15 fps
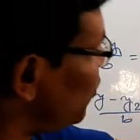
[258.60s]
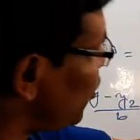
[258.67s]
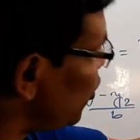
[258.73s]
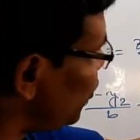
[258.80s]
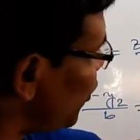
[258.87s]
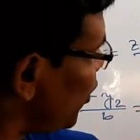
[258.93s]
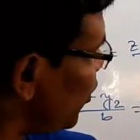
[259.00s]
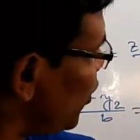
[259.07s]

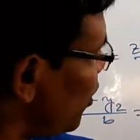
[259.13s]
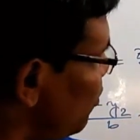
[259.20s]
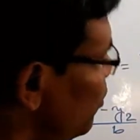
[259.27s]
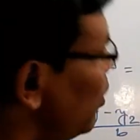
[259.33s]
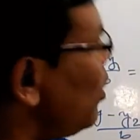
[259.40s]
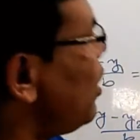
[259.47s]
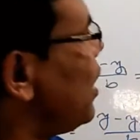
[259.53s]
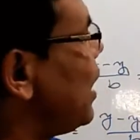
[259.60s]
উপরেও লম্ব
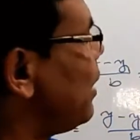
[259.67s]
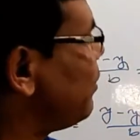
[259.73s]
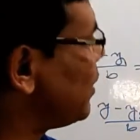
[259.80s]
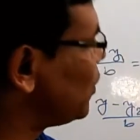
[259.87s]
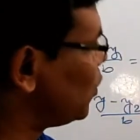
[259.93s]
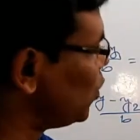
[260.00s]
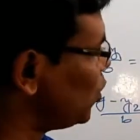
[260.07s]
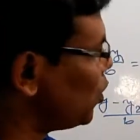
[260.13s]
আবার
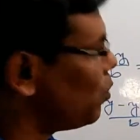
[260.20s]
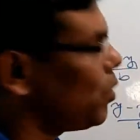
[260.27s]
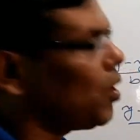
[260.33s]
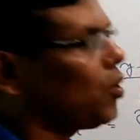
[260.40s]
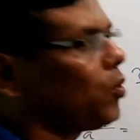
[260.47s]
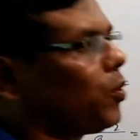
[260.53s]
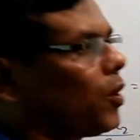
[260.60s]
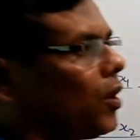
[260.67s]
দুই নম্বরের
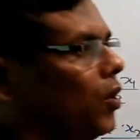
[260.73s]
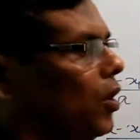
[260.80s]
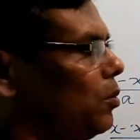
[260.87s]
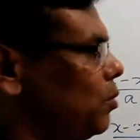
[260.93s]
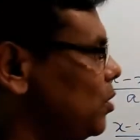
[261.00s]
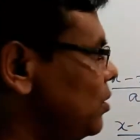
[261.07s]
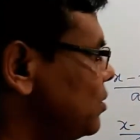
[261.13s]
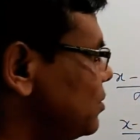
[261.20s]
উপরে লম্ব
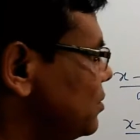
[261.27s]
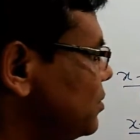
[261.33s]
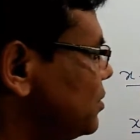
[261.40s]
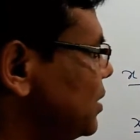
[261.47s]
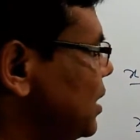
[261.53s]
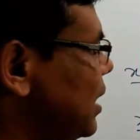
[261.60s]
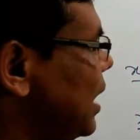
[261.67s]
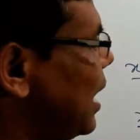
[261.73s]

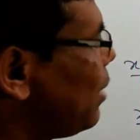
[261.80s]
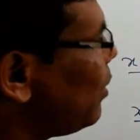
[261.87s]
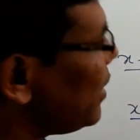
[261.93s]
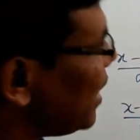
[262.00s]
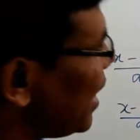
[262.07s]
আবার এক